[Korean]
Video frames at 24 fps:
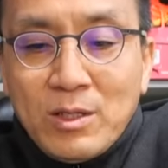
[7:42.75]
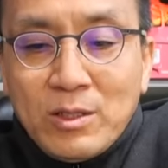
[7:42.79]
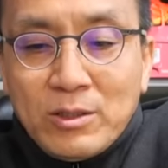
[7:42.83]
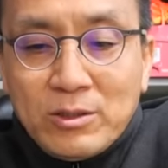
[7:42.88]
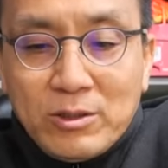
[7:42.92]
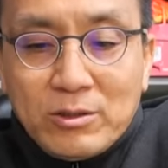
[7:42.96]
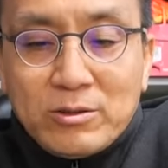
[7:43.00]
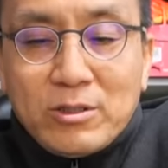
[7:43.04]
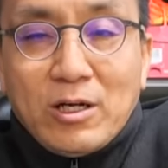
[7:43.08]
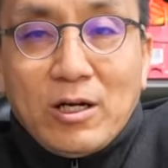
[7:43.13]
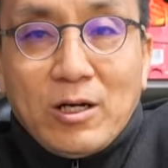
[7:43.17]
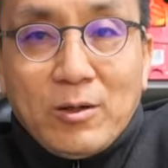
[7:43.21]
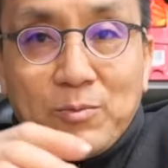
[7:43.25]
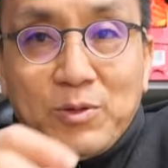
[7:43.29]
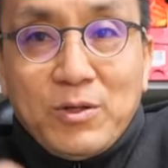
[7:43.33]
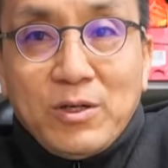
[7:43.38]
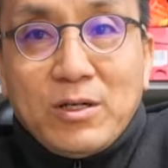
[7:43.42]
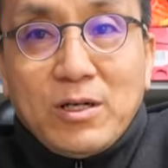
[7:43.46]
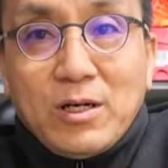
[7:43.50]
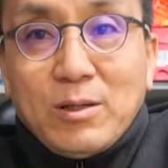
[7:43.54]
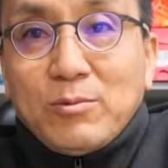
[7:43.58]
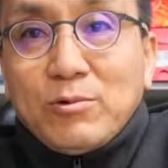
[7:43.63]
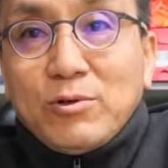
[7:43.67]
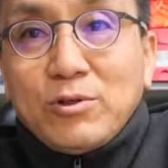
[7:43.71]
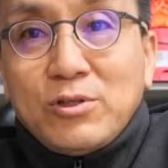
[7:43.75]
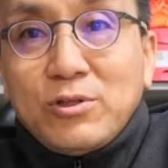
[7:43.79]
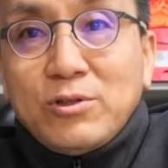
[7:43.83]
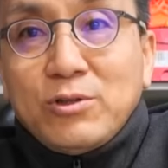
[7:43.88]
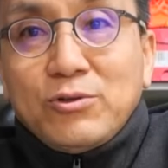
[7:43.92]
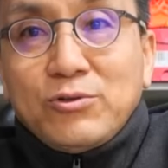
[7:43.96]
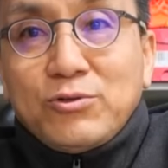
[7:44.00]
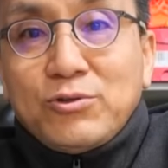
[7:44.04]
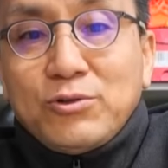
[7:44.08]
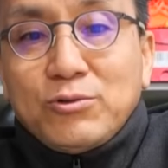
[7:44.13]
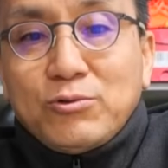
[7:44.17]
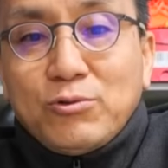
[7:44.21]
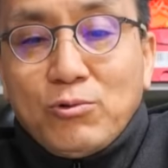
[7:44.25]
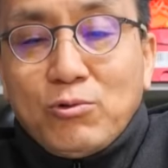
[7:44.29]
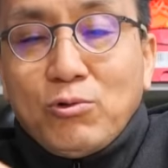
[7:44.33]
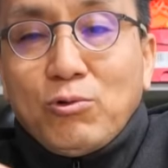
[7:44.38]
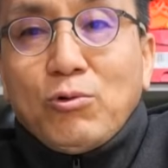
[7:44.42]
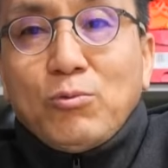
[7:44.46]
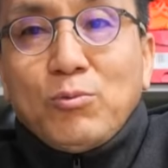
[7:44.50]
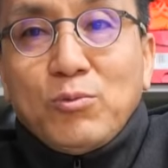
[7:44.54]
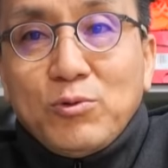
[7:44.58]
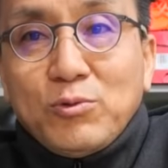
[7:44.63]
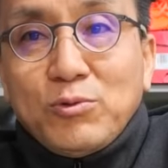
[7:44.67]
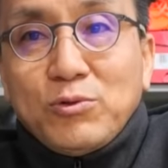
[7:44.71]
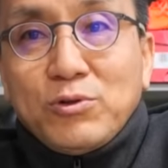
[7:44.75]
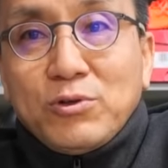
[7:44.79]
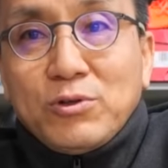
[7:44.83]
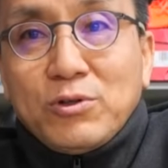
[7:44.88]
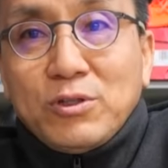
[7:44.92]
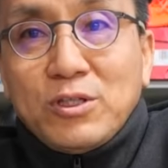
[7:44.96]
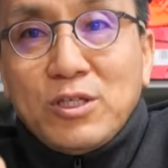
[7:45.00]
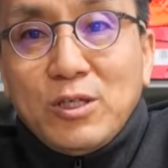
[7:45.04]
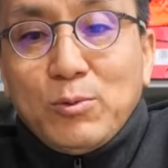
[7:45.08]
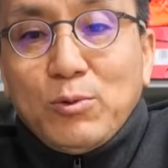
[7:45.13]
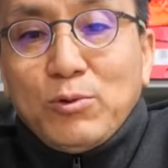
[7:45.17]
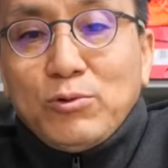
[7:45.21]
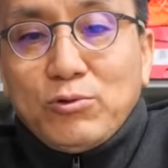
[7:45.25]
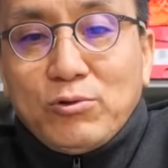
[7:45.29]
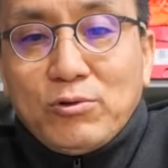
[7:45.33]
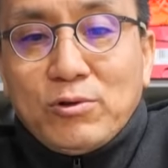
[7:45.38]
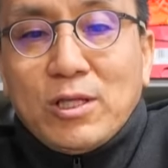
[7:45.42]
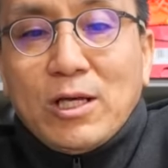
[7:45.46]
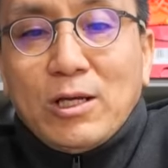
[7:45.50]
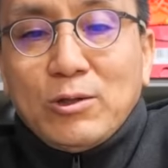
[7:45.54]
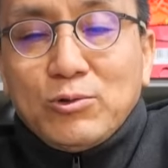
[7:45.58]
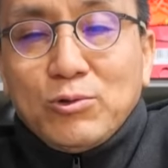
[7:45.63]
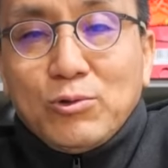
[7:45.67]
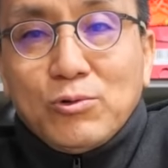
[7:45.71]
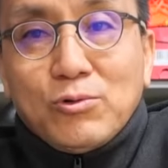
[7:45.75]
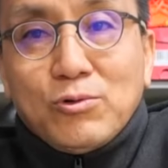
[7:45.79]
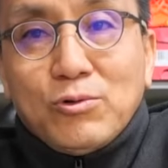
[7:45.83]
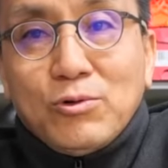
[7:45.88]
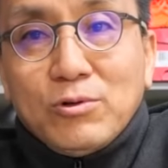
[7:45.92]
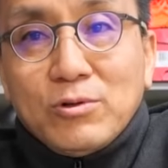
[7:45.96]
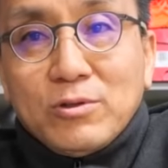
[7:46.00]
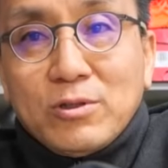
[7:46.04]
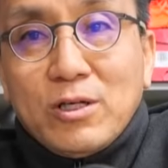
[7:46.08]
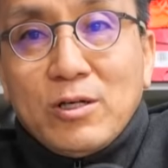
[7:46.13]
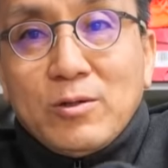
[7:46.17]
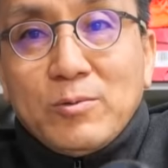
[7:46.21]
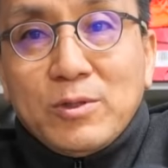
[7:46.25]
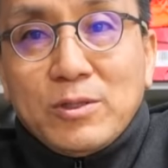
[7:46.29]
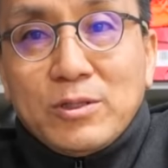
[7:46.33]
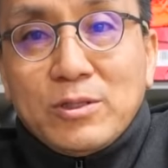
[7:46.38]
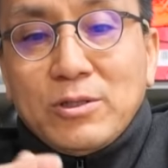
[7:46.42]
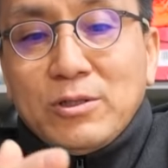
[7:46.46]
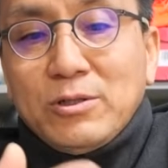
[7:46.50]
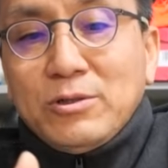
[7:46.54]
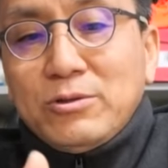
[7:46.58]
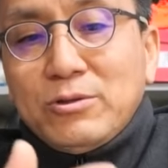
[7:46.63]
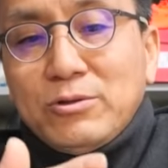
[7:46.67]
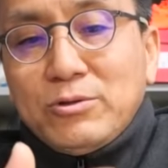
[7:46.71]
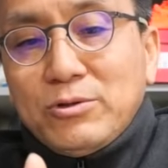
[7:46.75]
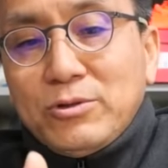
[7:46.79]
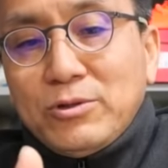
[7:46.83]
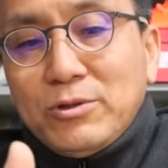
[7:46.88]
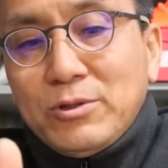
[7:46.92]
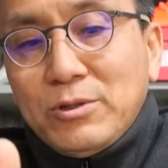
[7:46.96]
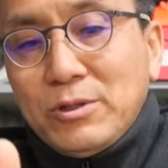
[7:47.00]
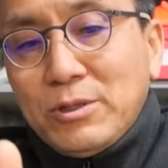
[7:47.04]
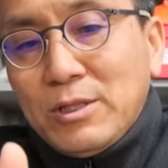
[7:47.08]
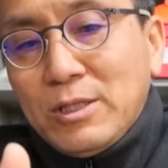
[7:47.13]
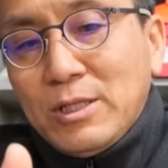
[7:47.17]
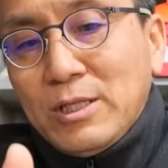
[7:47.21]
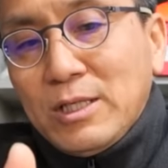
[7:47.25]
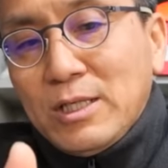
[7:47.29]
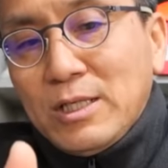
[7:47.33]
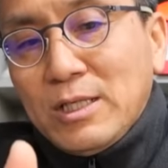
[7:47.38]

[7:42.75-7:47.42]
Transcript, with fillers: 적당한 핏감으로 신을 수 있고 그런 부분들은 기본적으로 다 좋고 그 다음에 스터드도